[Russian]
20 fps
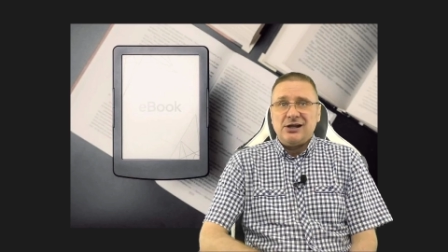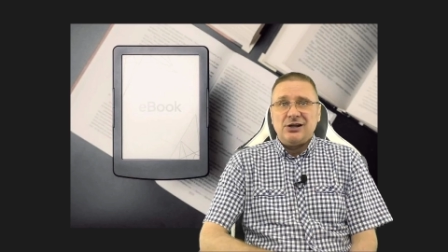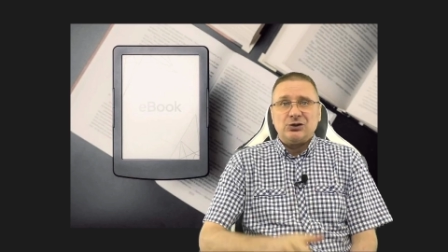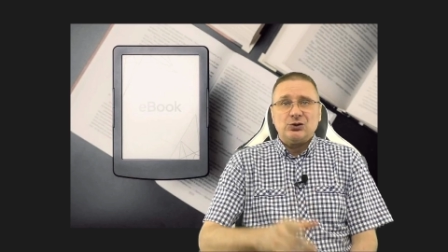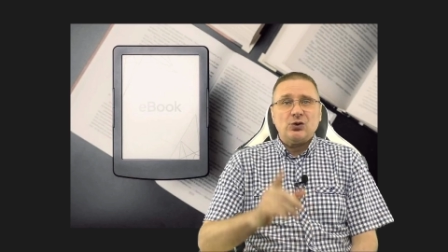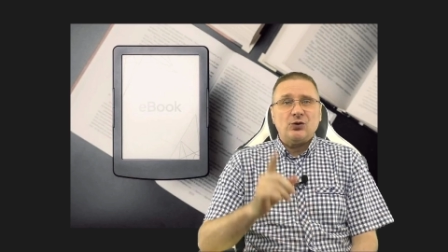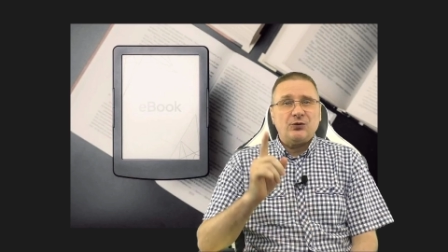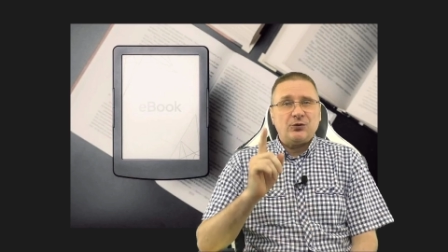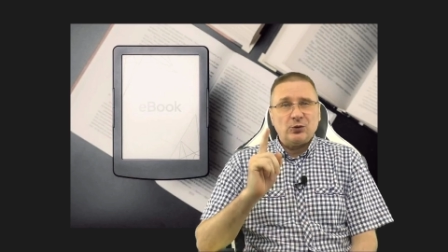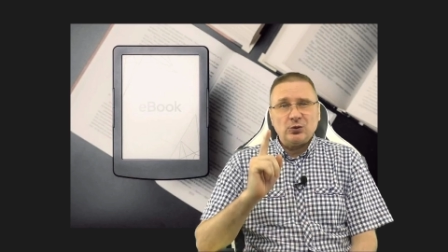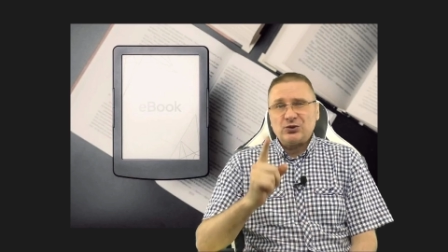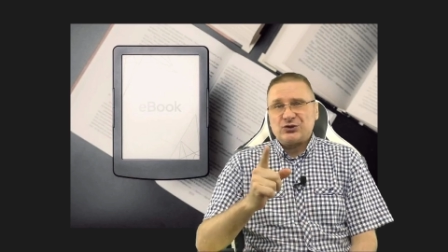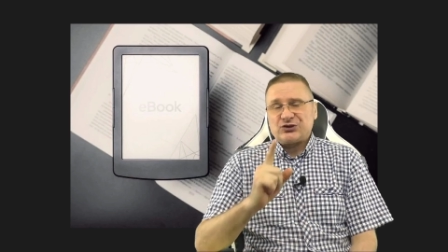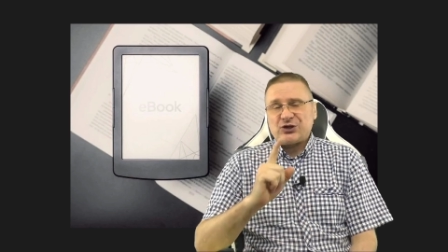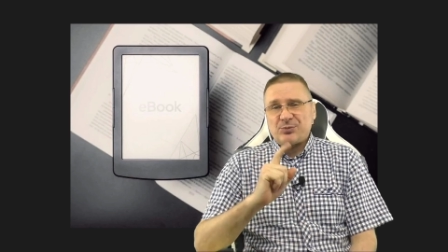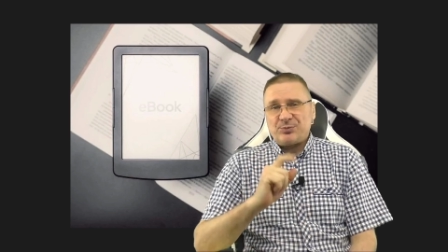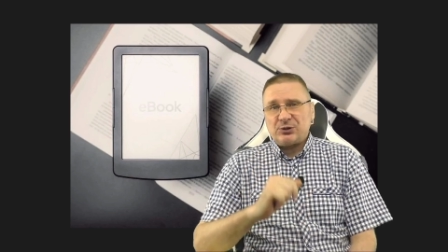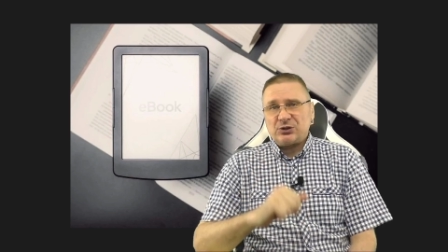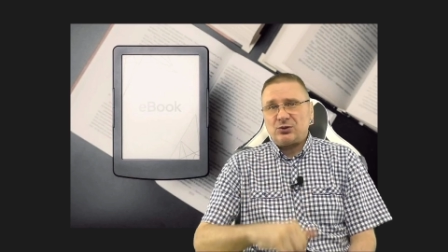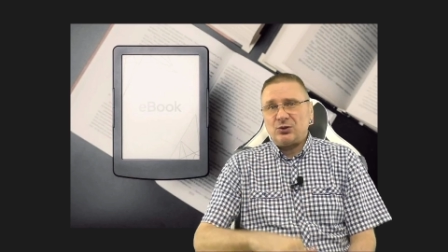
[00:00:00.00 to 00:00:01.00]
то
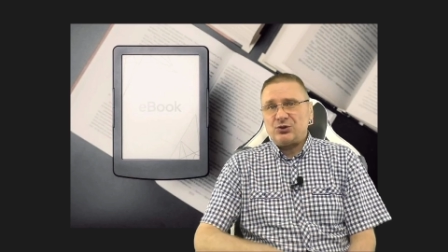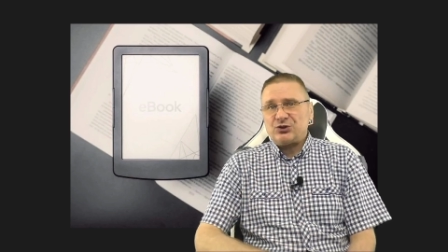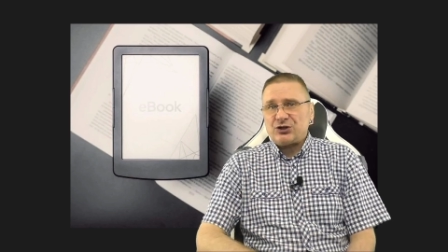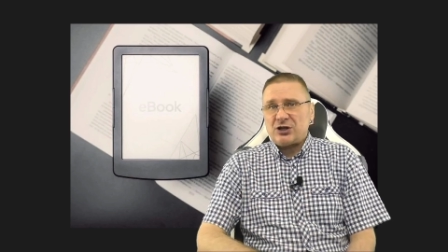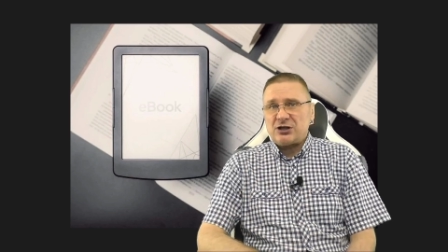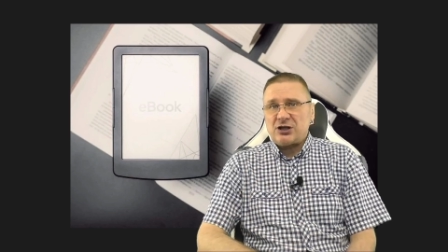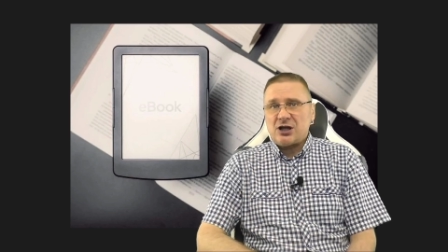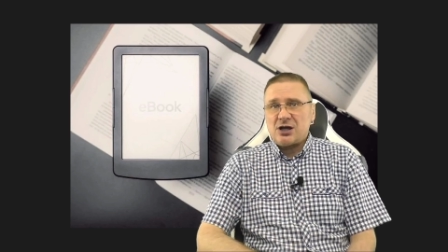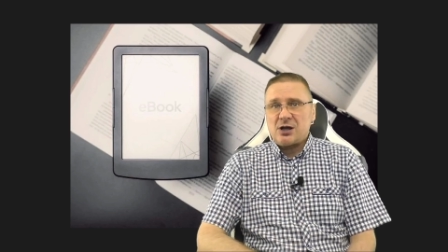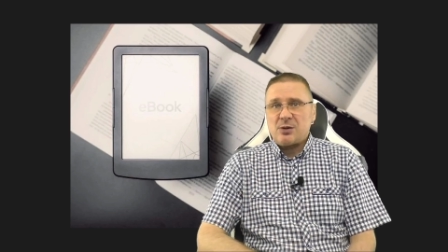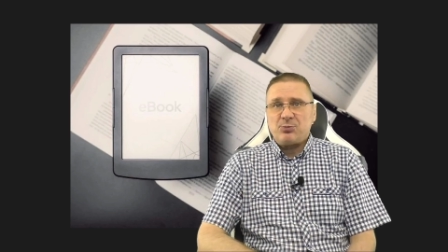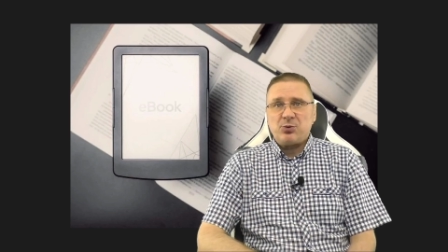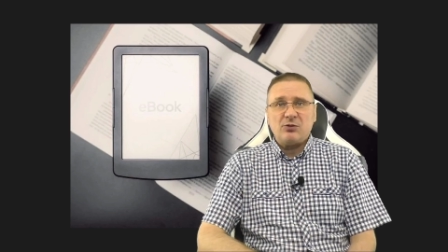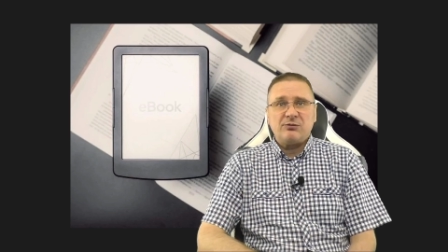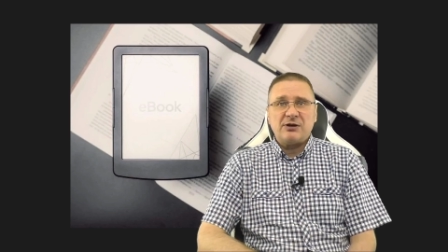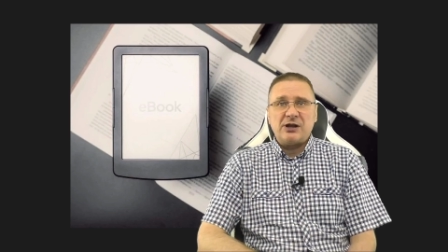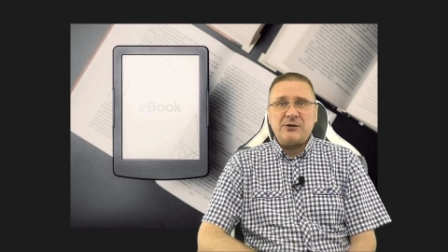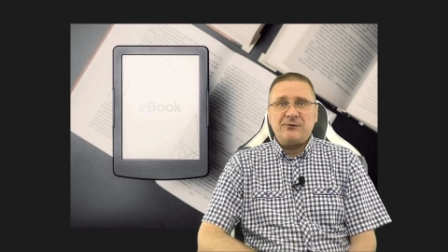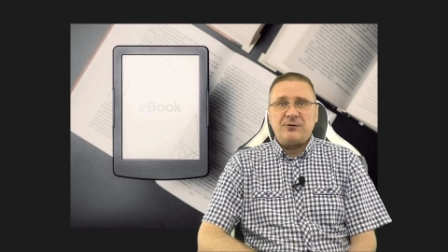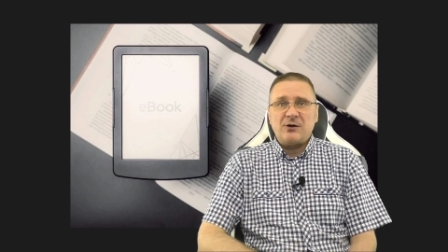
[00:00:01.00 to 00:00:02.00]
функция подключения по
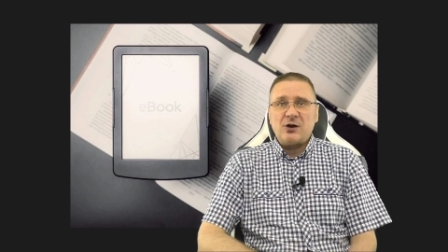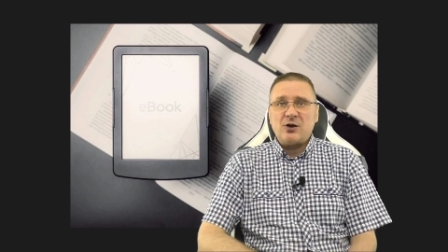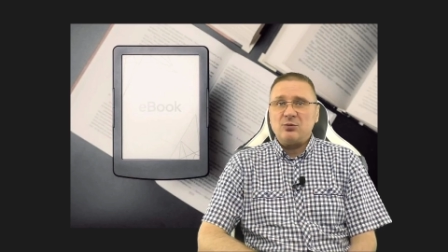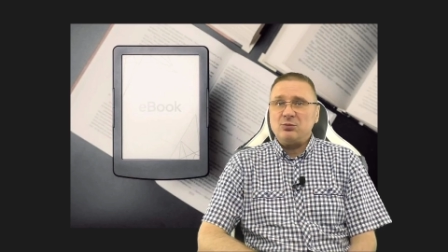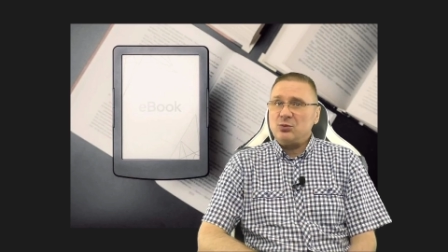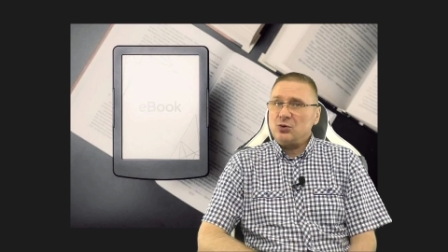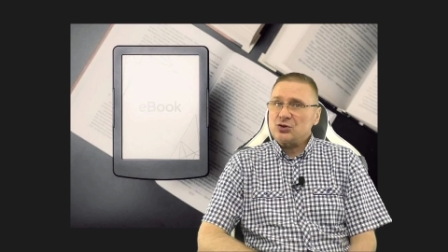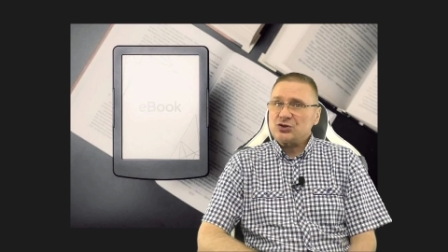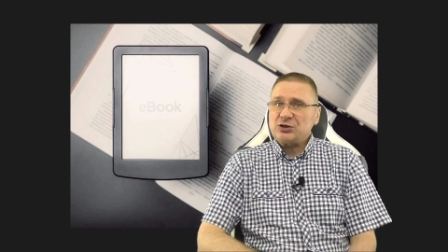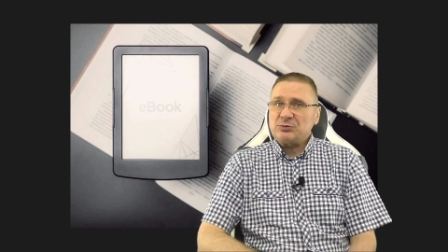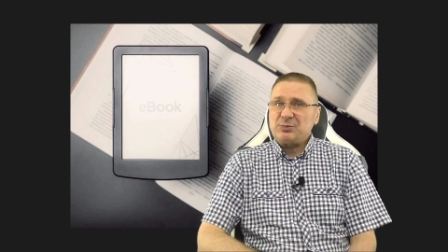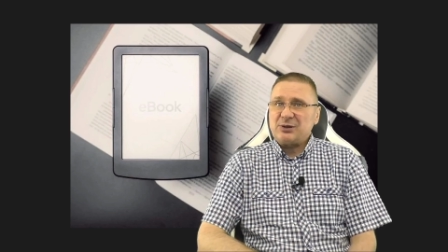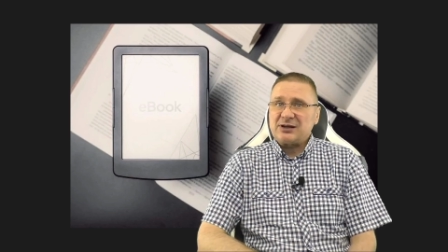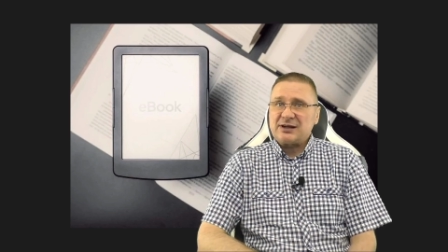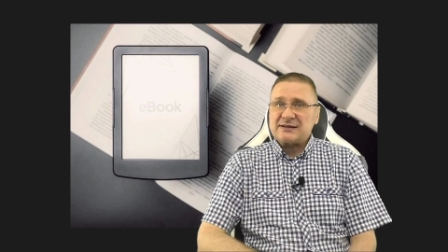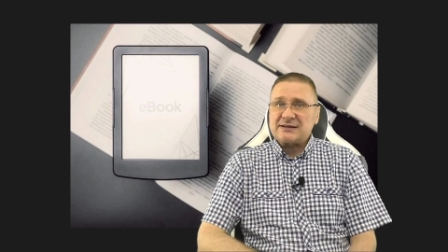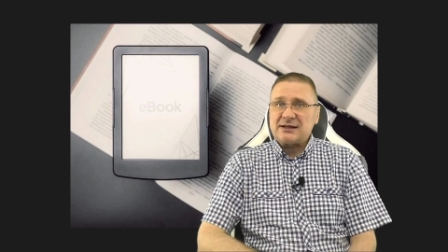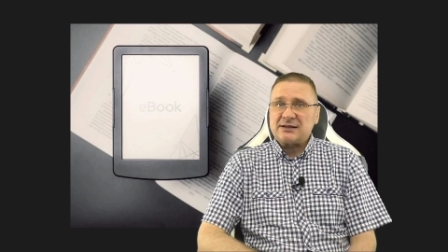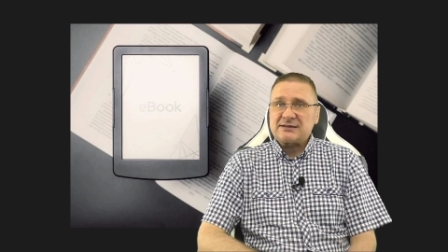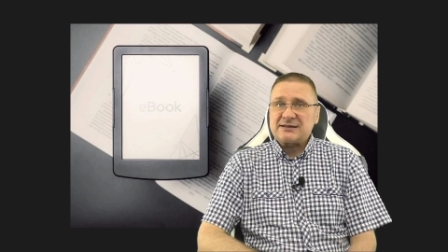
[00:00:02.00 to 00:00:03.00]
Wi-Fi может
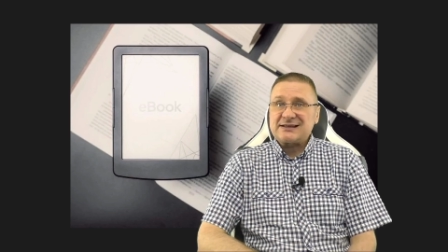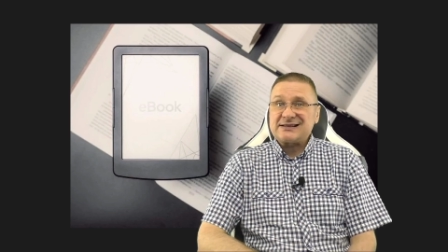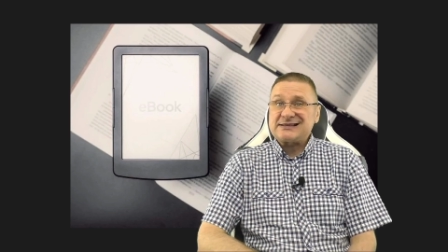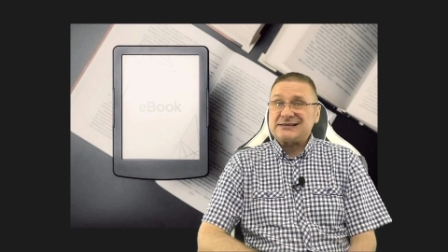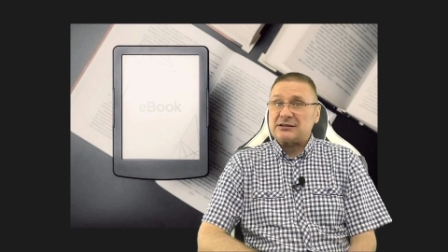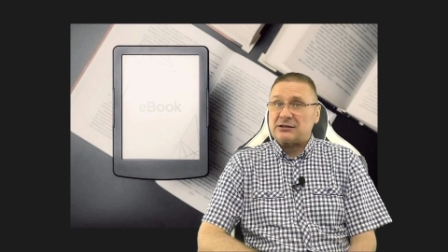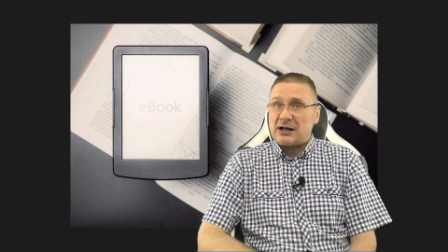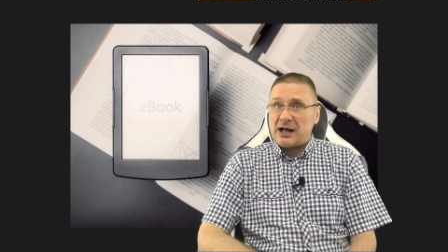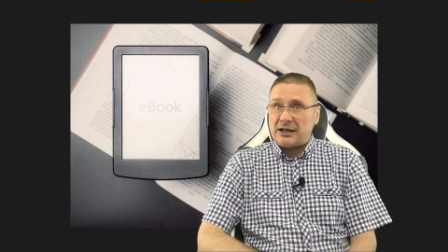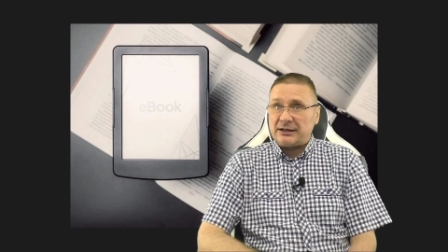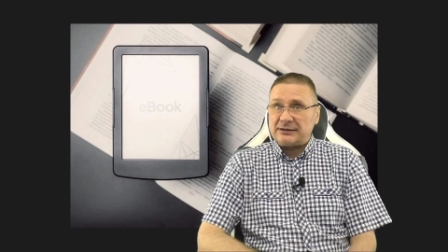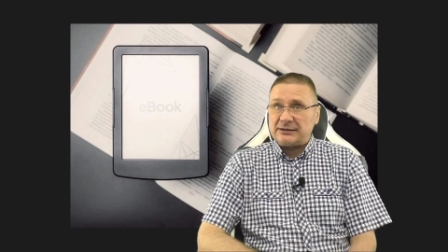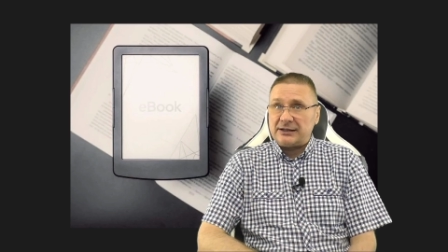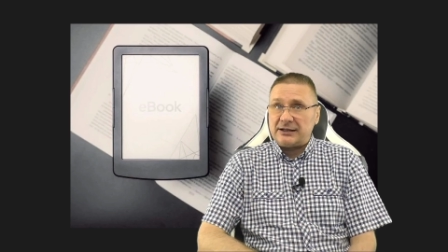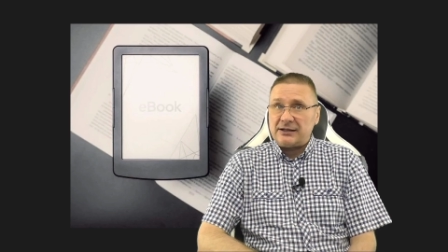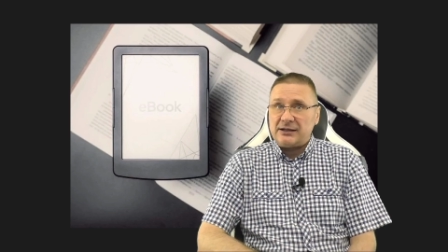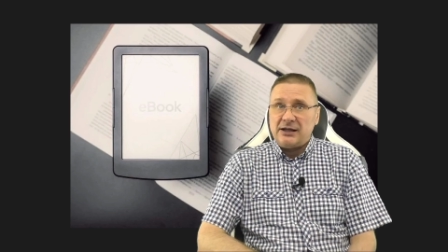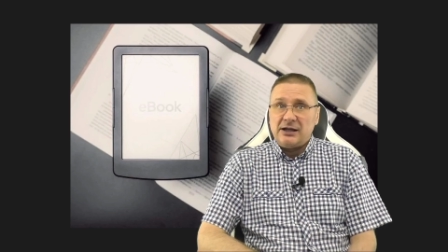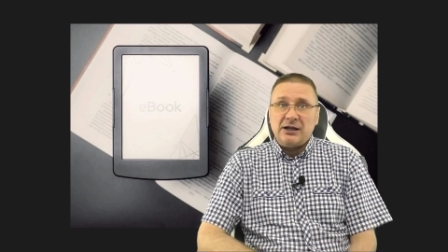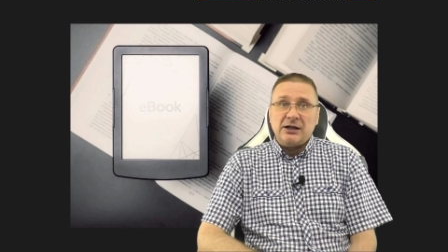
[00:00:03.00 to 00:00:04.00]
показаться
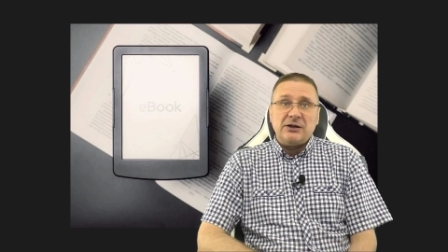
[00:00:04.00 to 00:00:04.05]
странной,